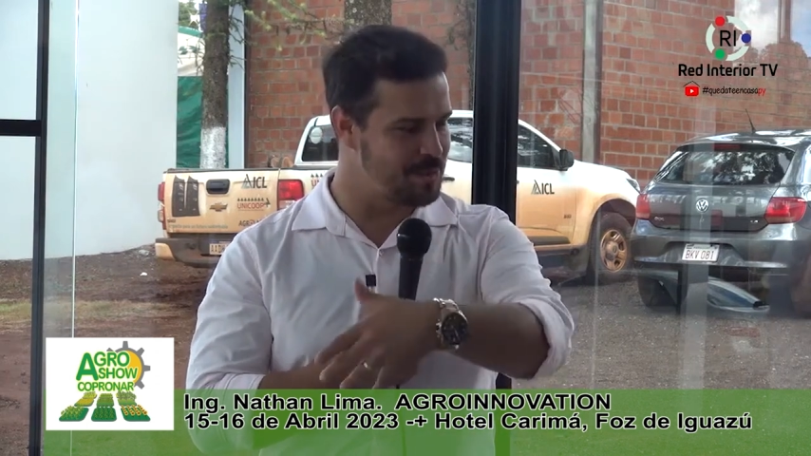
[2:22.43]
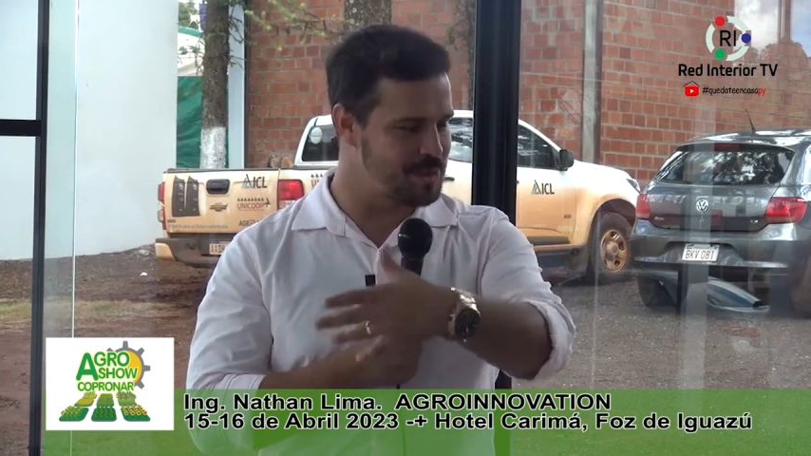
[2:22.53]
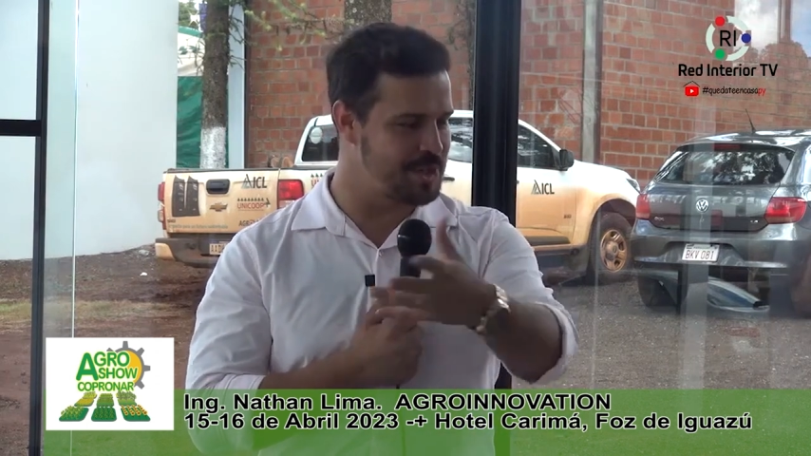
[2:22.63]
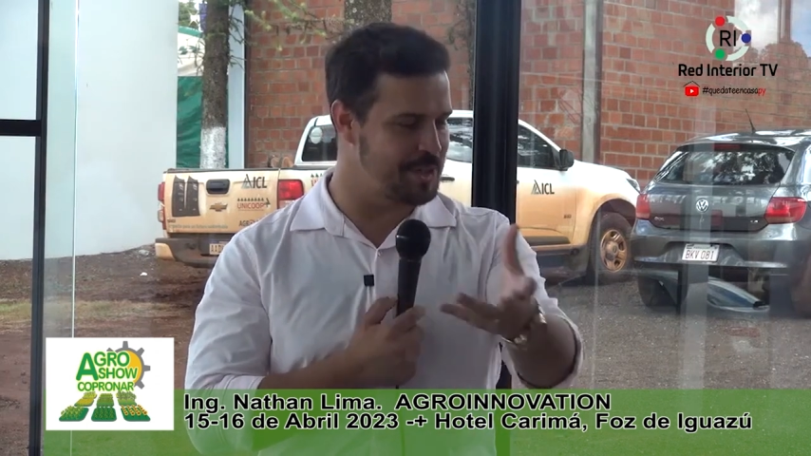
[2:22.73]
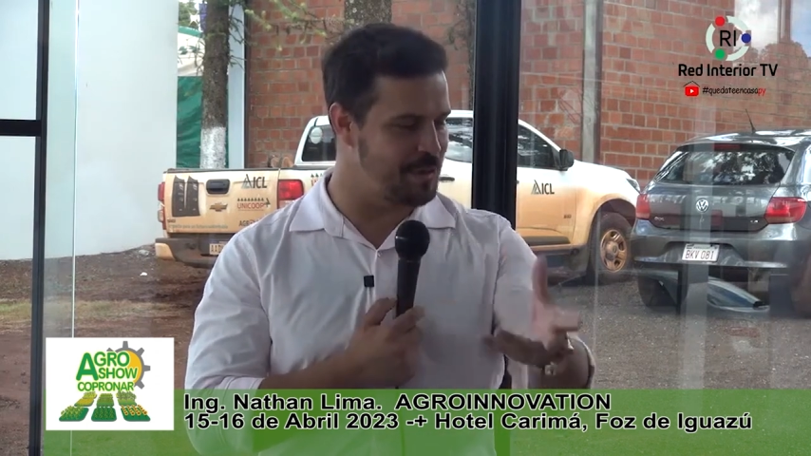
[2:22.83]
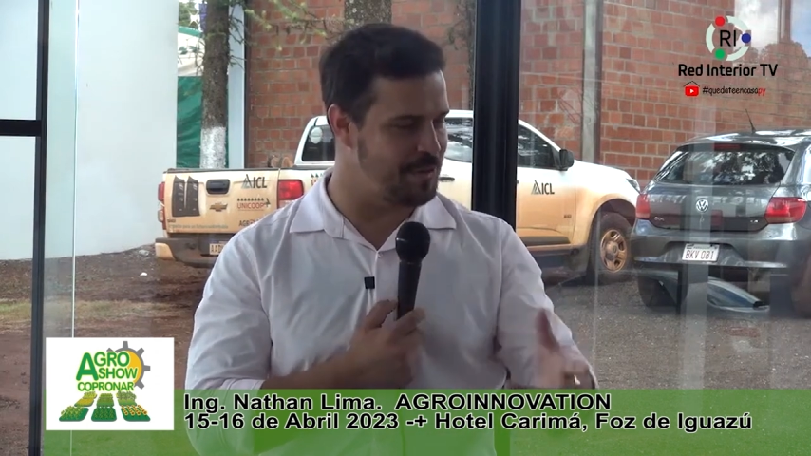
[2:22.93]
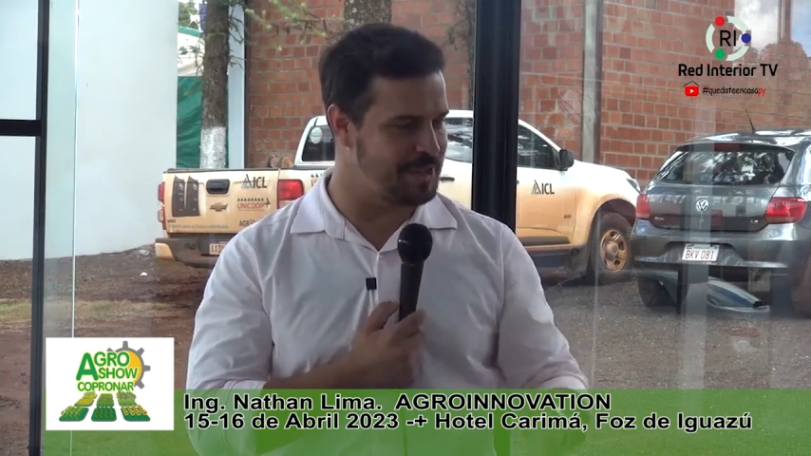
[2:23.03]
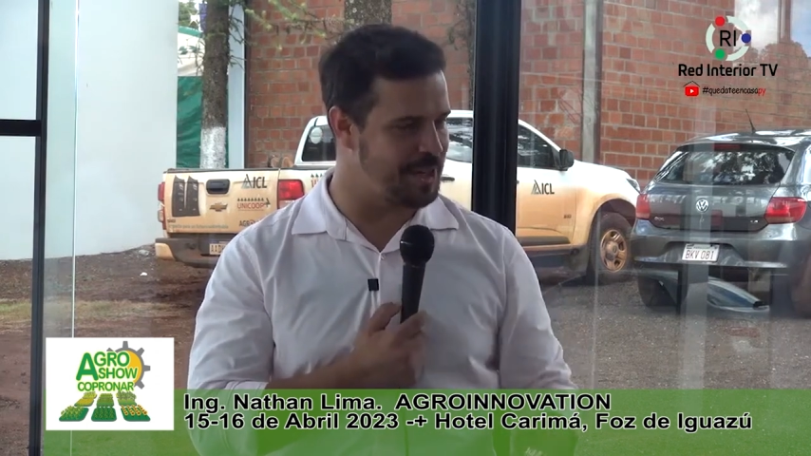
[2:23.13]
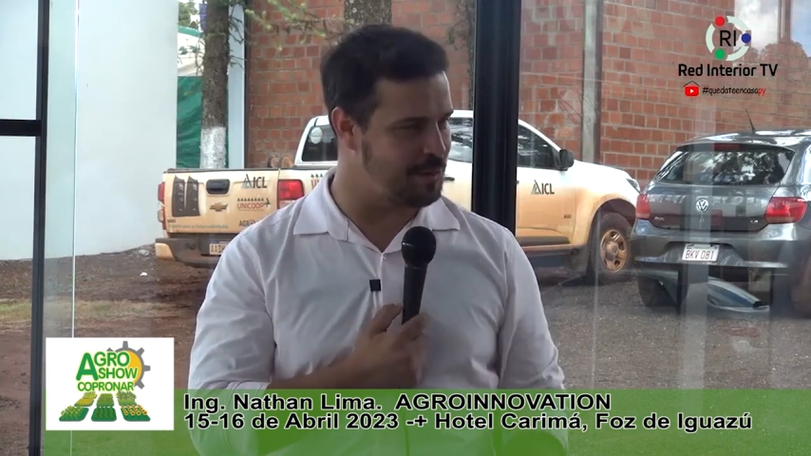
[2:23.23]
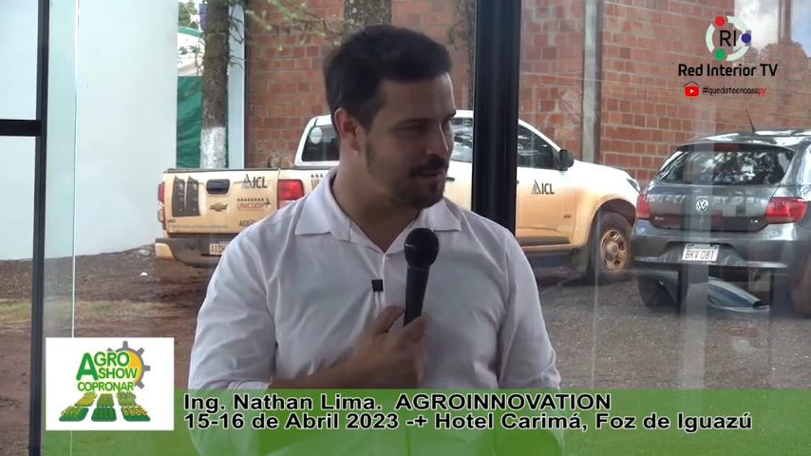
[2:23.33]
conseguir
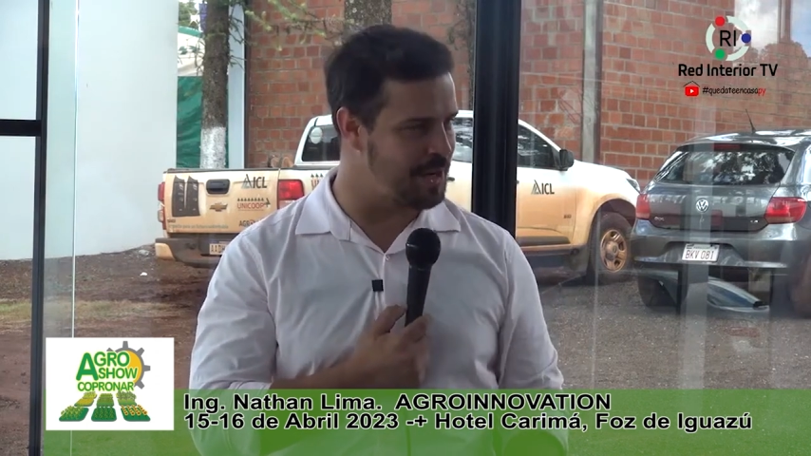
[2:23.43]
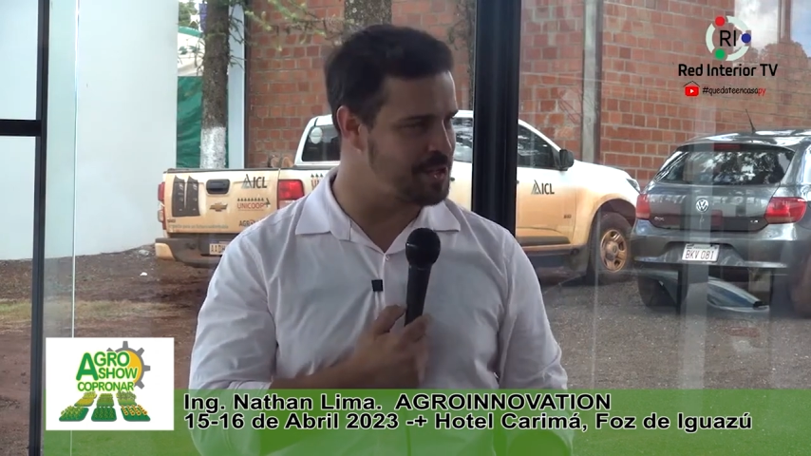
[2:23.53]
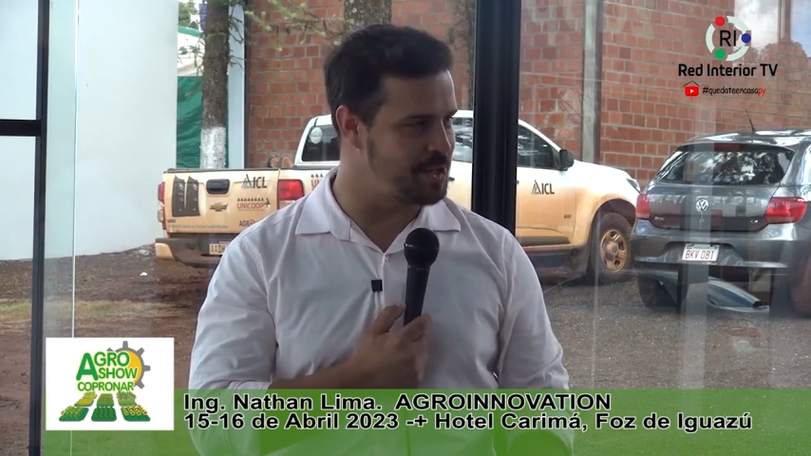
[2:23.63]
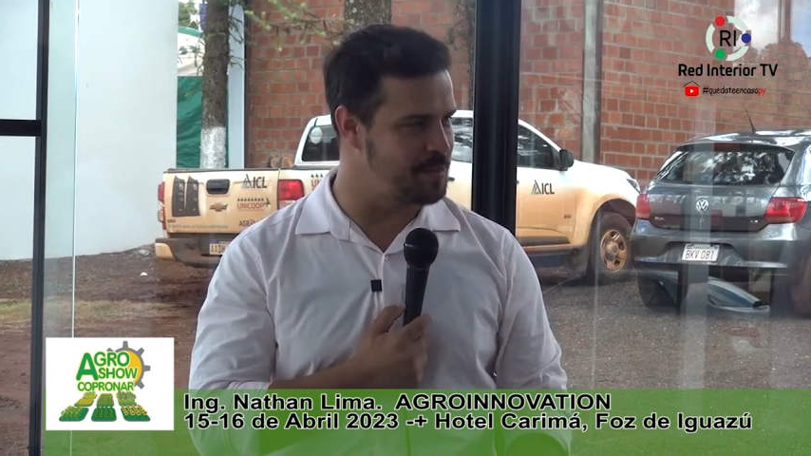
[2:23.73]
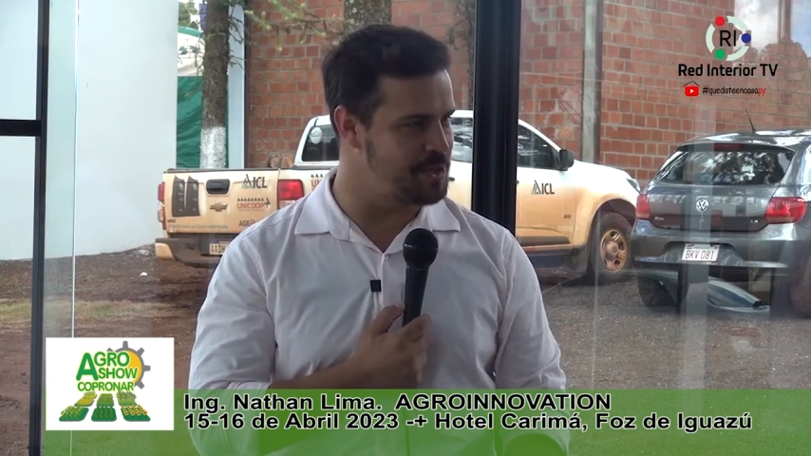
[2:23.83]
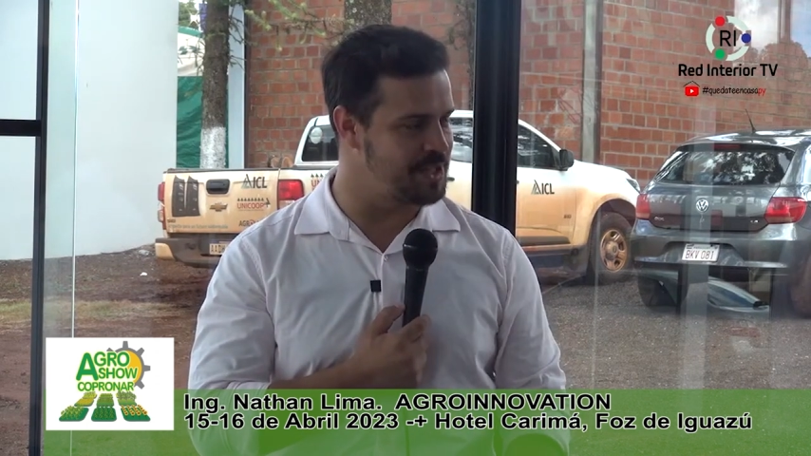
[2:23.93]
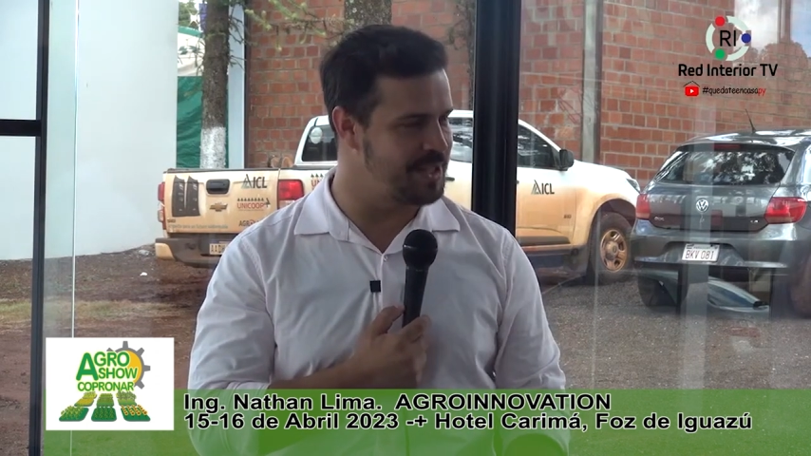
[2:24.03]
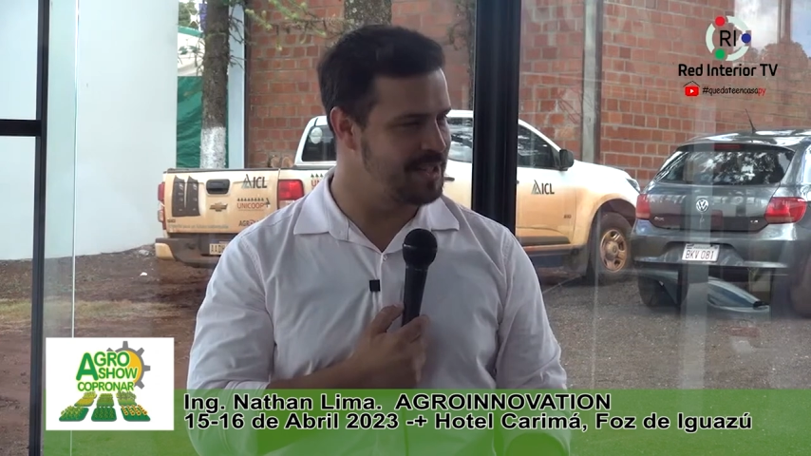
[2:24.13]
ofertar qualquer tipo de,